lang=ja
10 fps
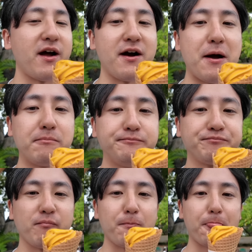歯が
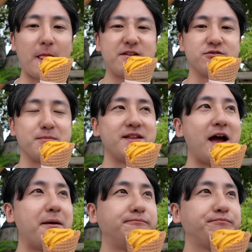冷
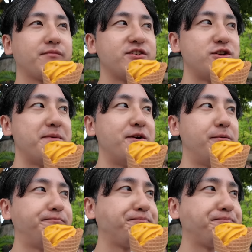たいしみる